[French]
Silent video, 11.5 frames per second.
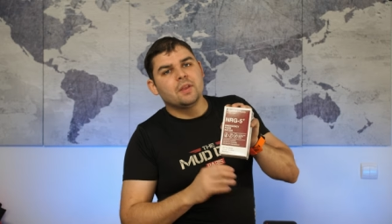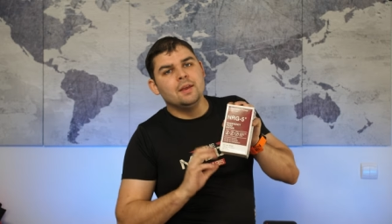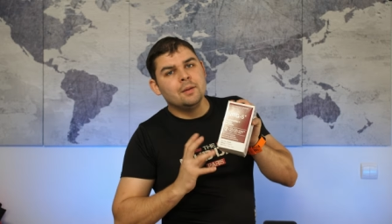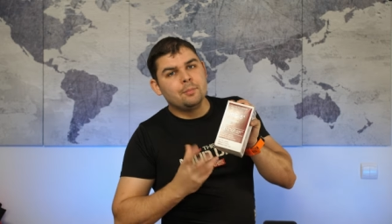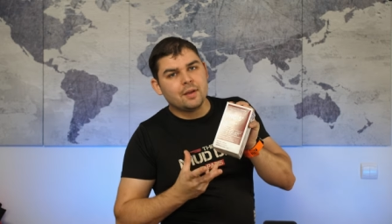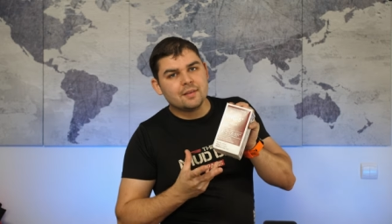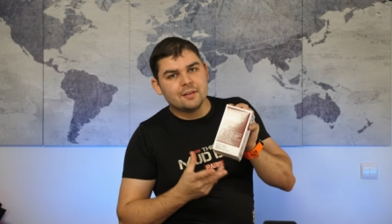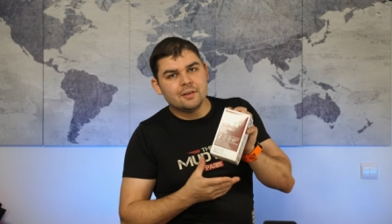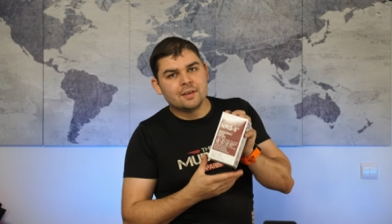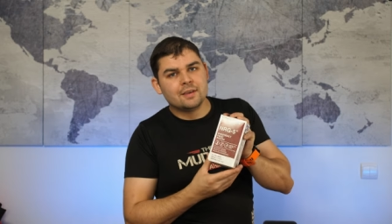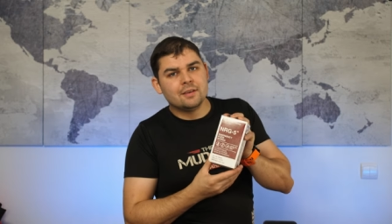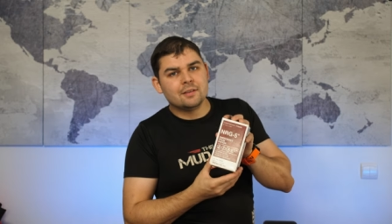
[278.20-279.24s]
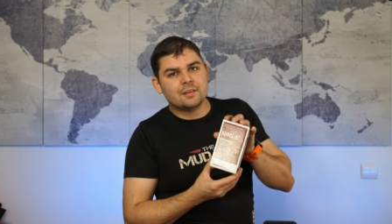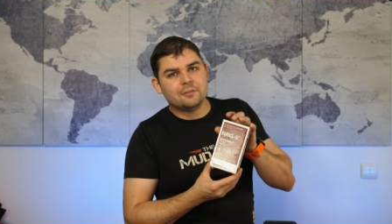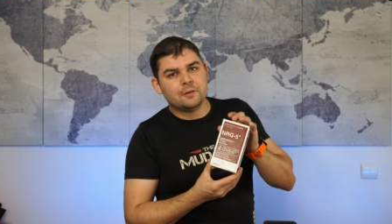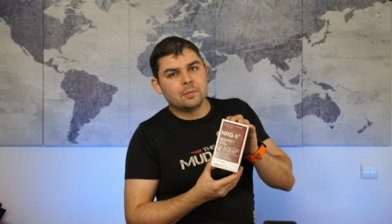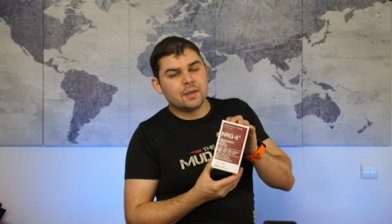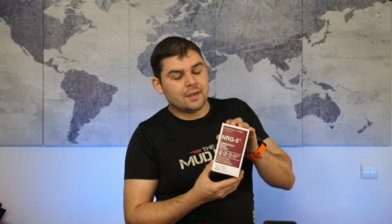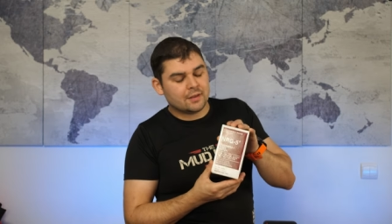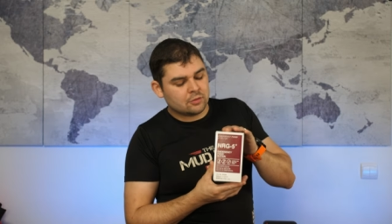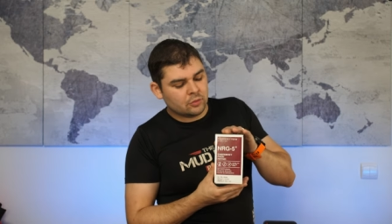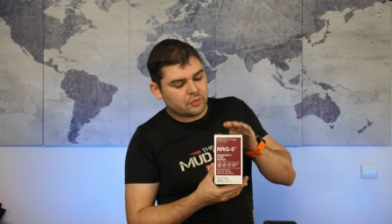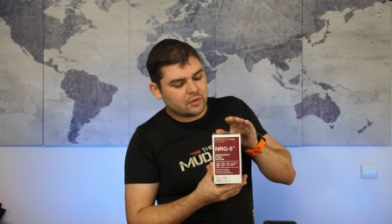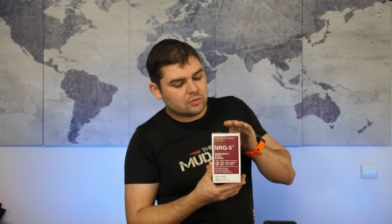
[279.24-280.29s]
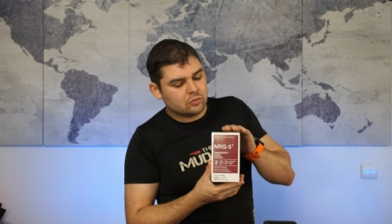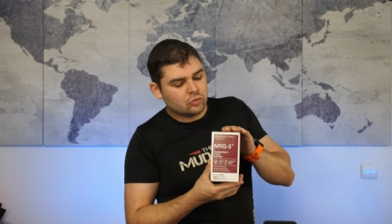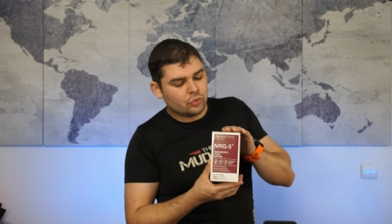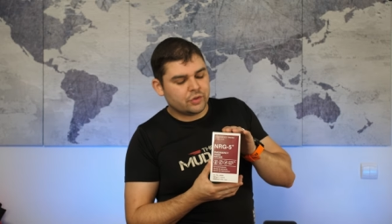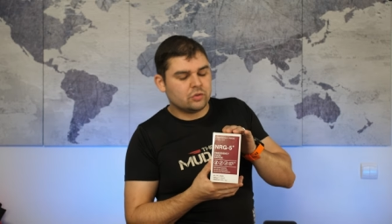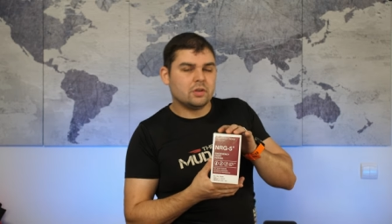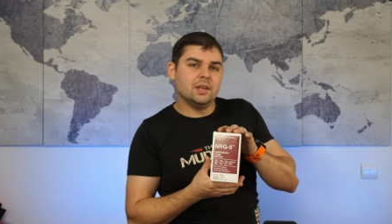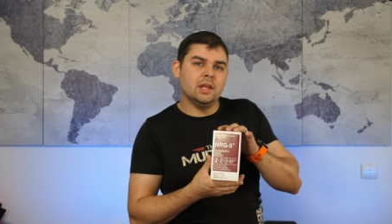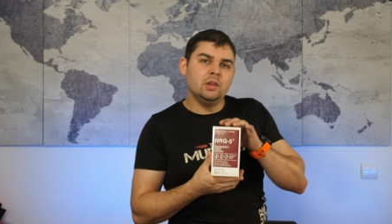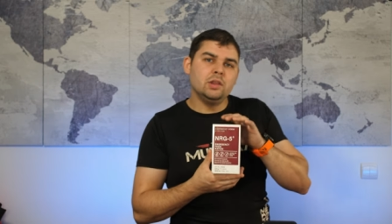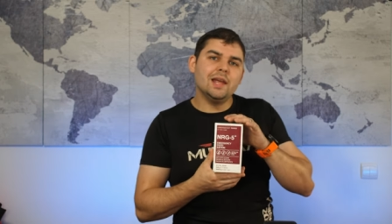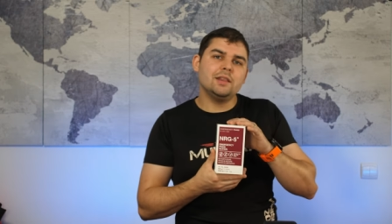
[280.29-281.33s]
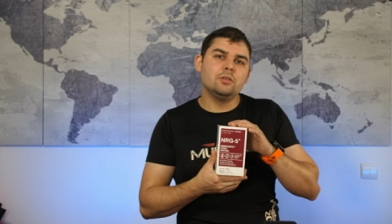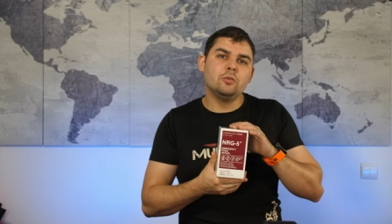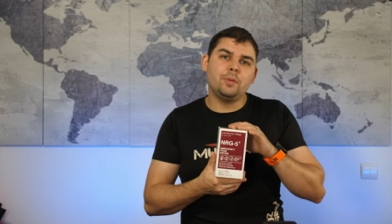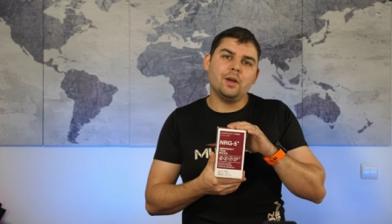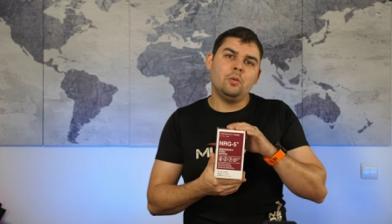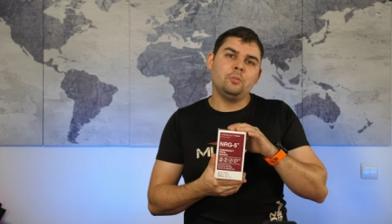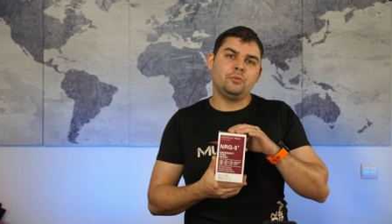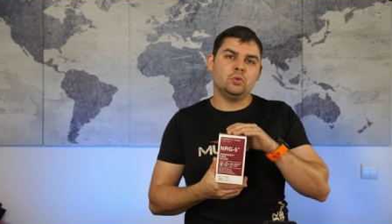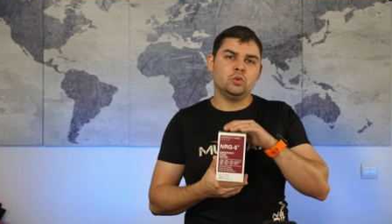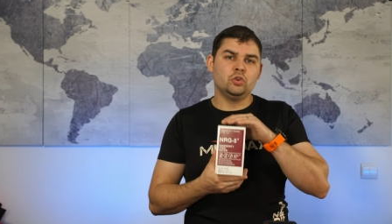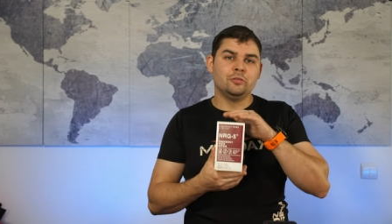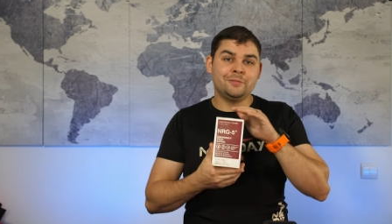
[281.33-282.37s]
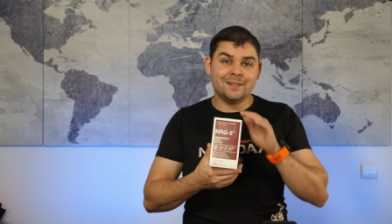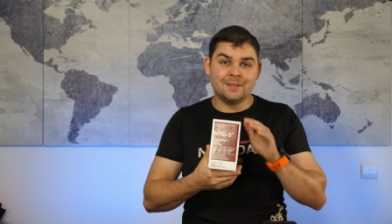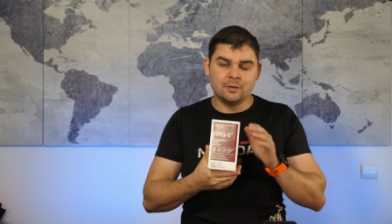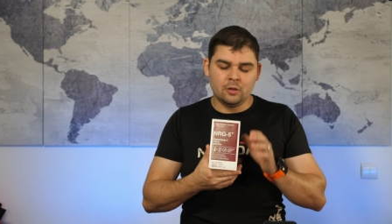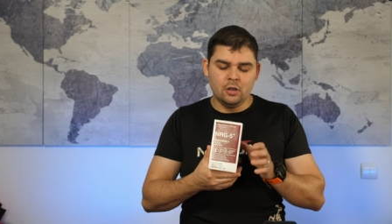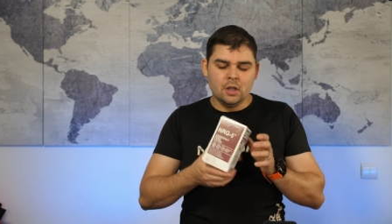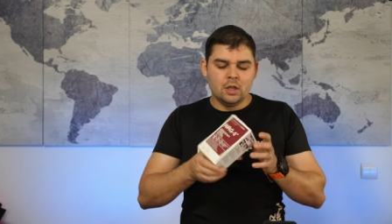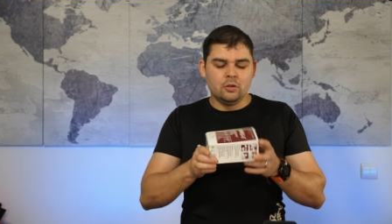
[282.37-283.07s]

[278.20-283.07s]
et par sa, fabrication, c'est une nourriture qui a une date de péremption de 20 ans.